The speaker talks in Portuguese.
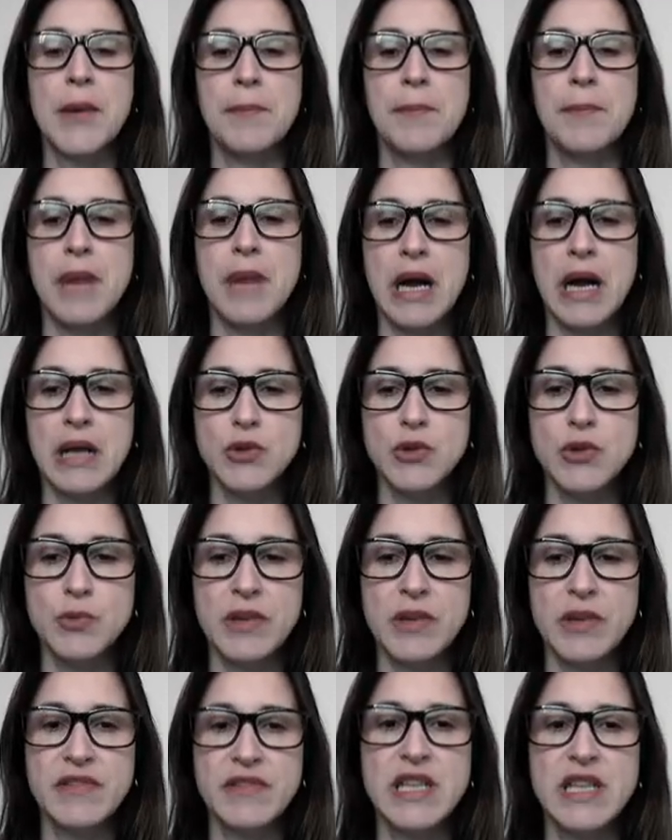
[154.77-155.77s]
Mais
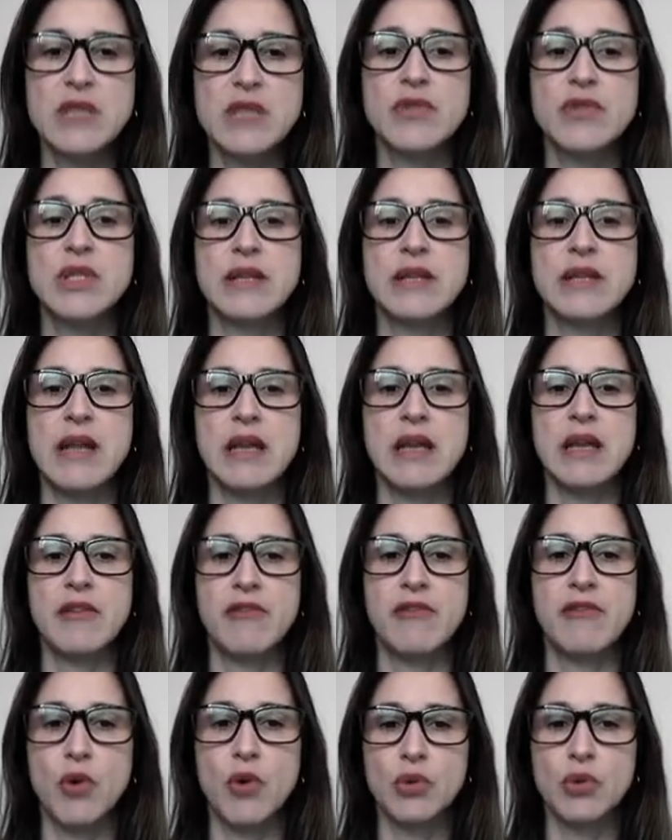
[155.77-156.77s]
uma vez, você tem que
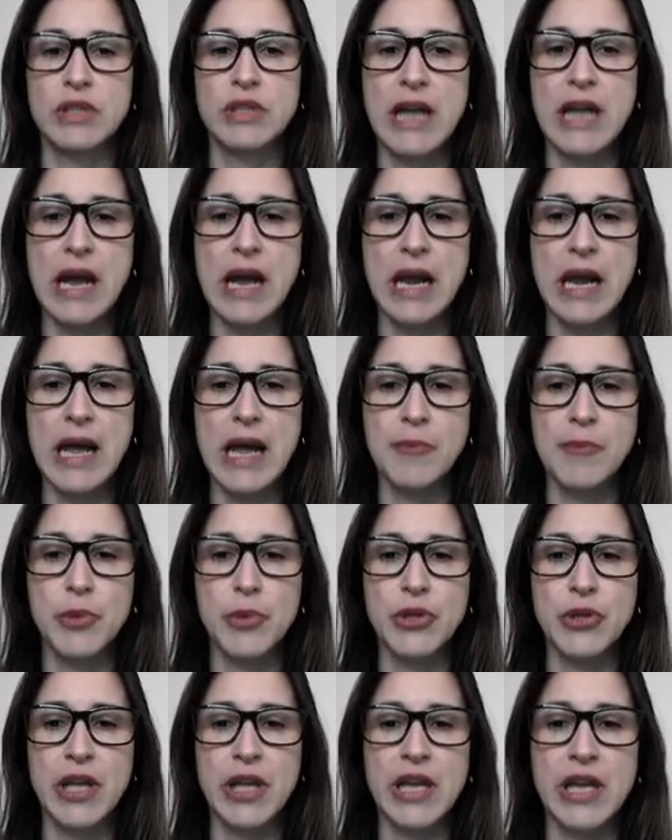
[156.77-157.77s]
voltar lá para
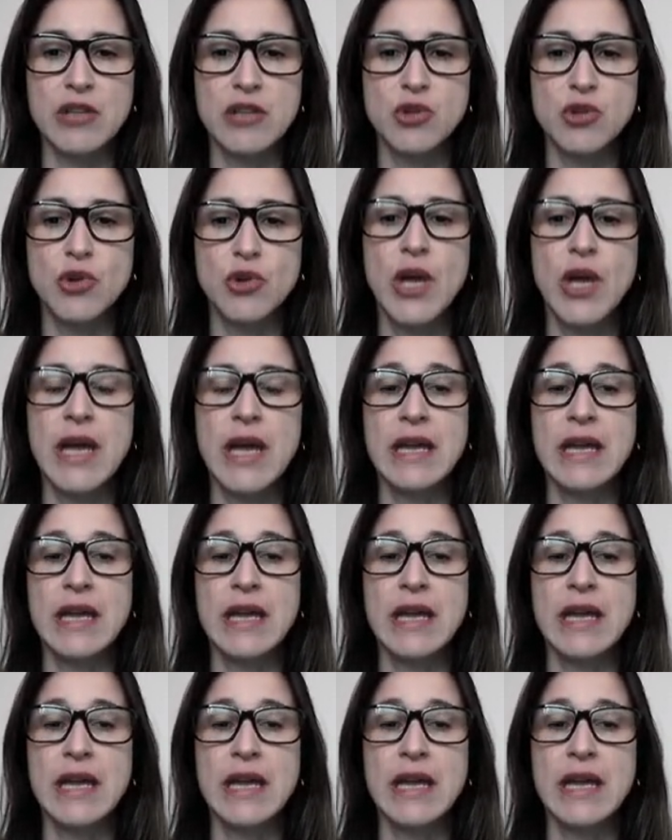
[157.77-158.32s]
o texto